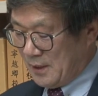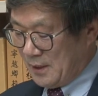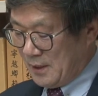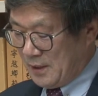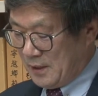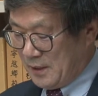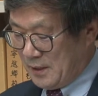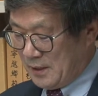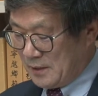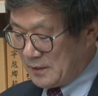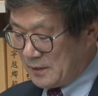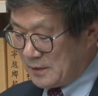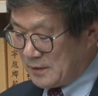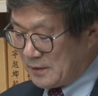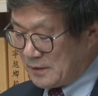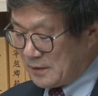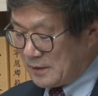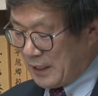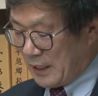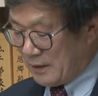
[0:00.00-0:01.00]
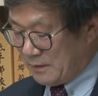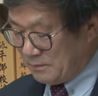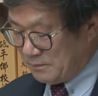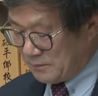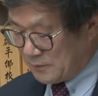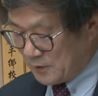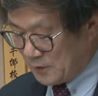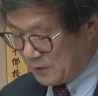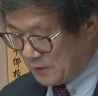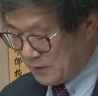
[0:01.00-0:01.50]
아, 그 다음
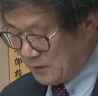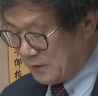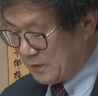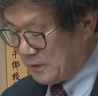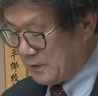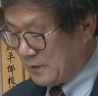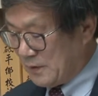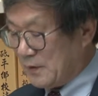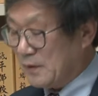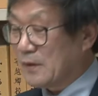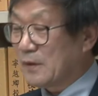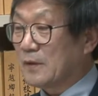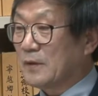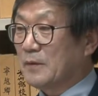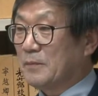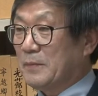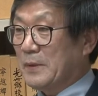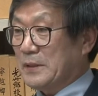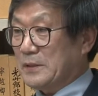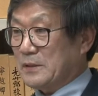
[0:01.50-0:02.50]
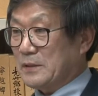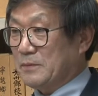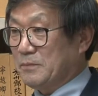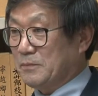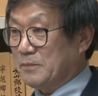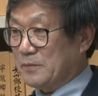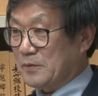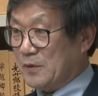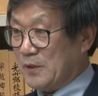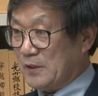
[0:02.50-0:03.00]
또 음.
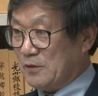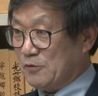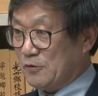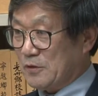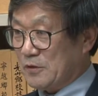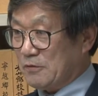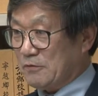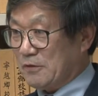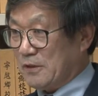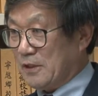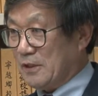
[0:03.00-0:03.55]
말씀 또 해주시고요.